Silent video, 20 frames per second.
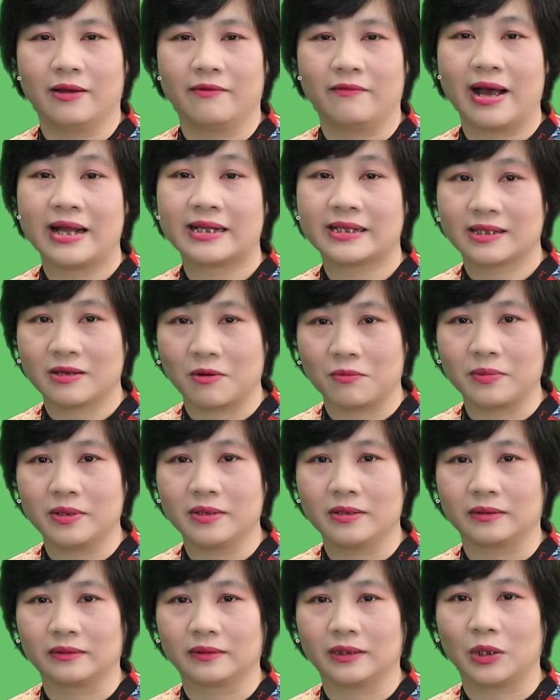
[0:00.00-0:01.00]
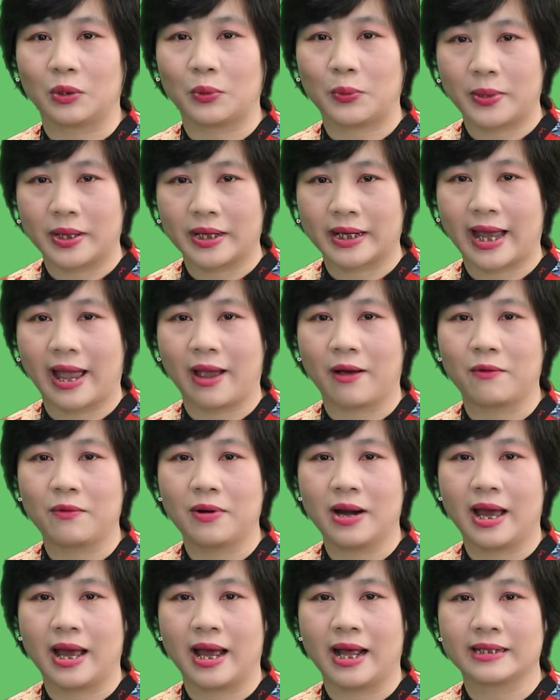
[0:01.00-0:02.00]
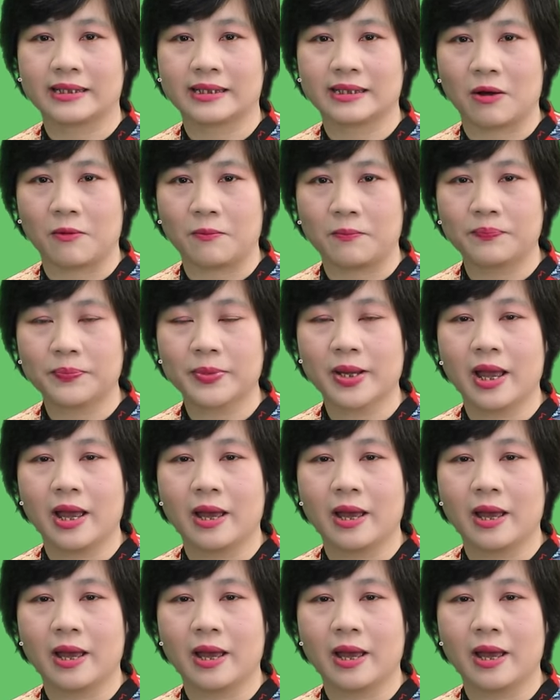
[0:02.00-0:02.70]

và ăn sống được thì khuyến cáo là ăn sống